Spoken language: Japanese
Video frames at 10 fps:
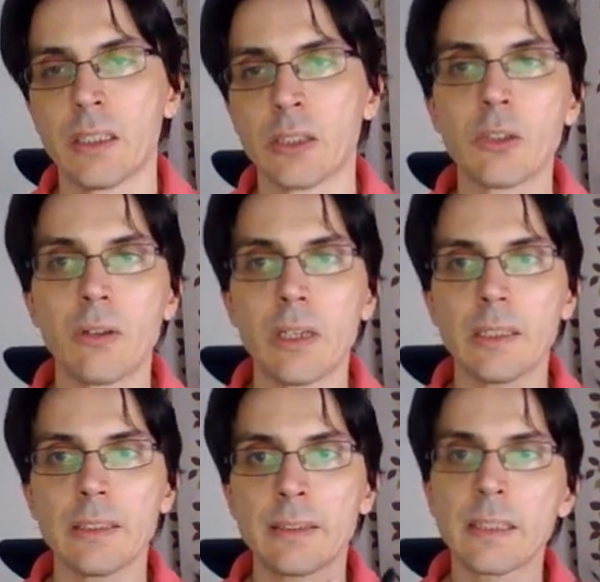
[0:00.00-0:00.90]
それ
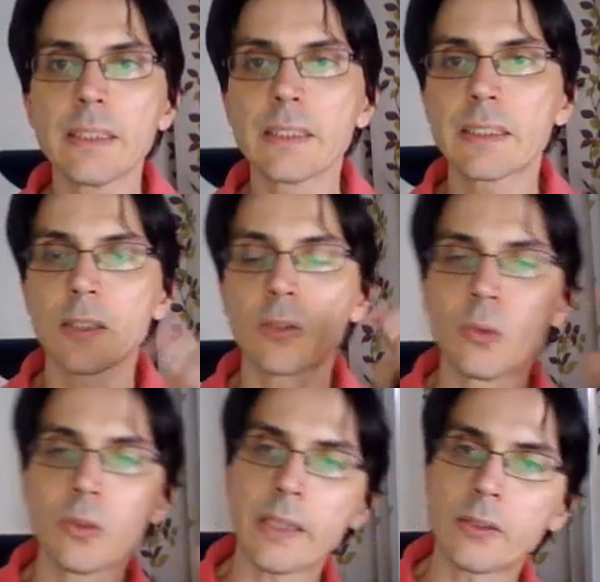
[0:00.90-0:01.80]
は探索
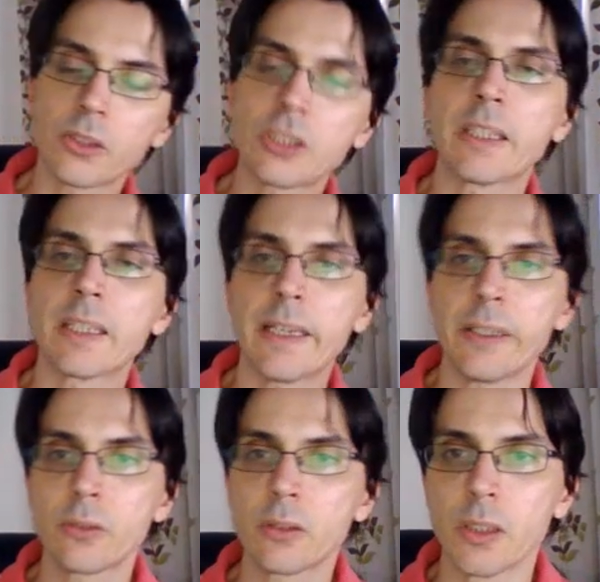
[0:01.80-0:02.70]
問題として考える
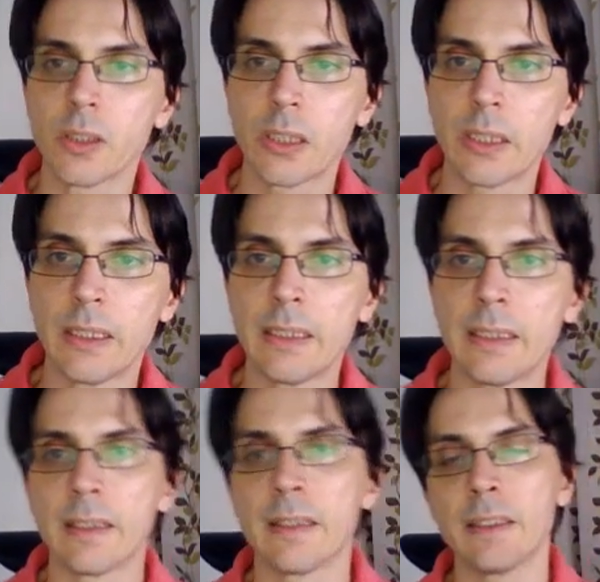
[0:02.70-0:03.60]
と、
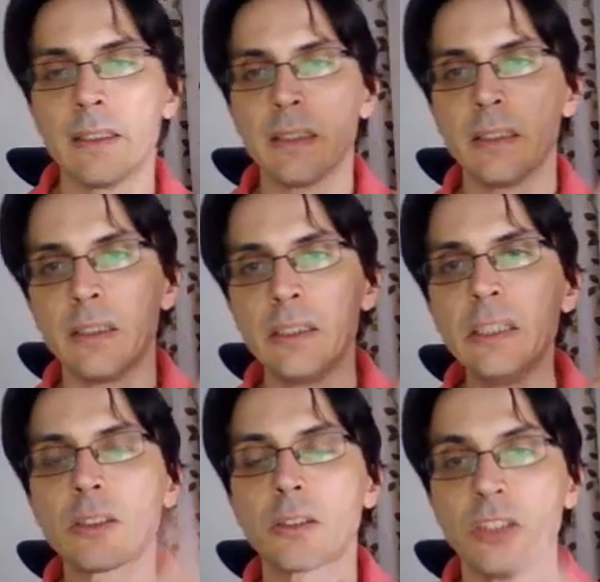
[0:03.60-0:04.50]
い
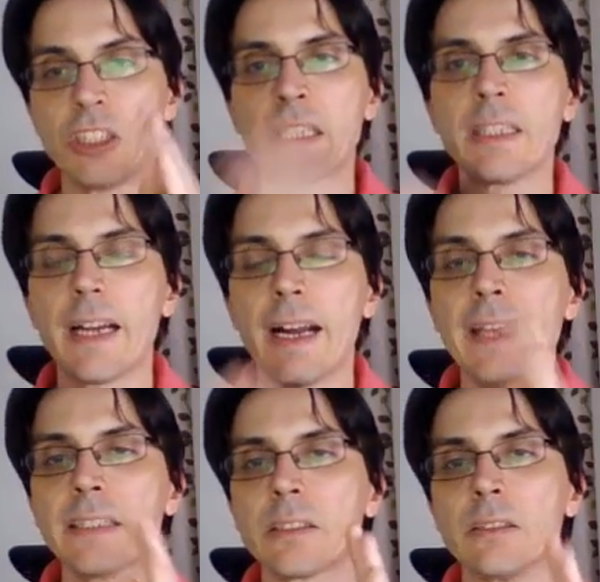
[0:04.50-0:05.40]
つ時間が
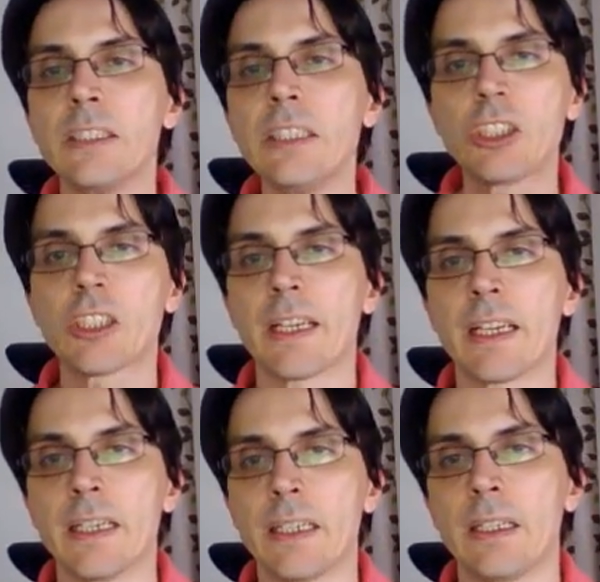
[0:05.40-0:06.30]
S、1か
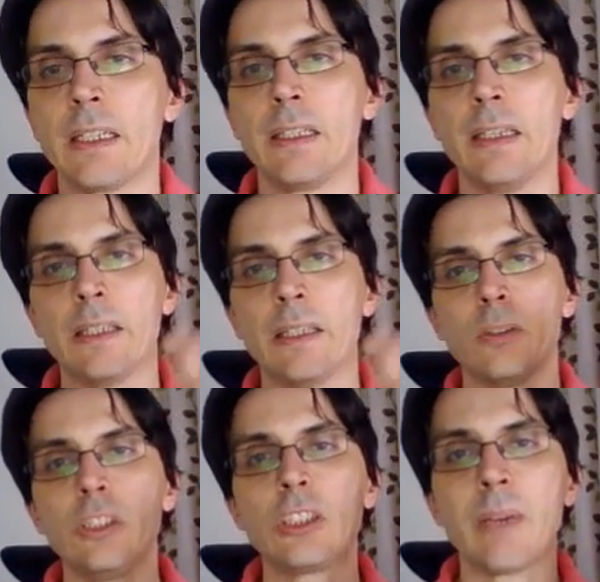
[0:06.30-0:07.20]
ら、えっと、
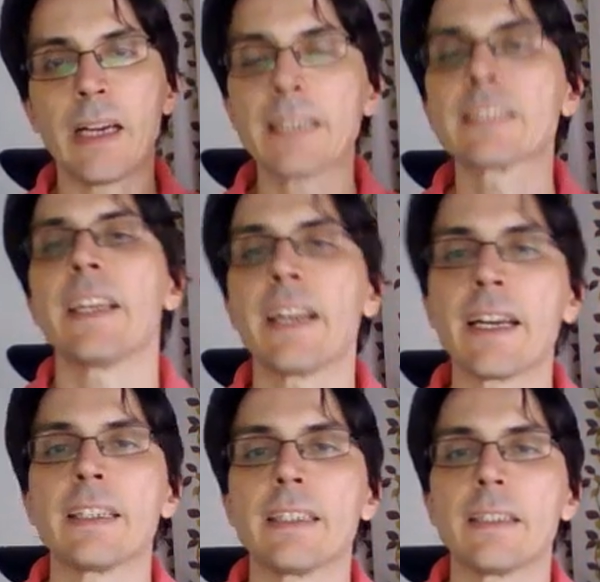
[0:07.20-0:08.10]
1万8000から、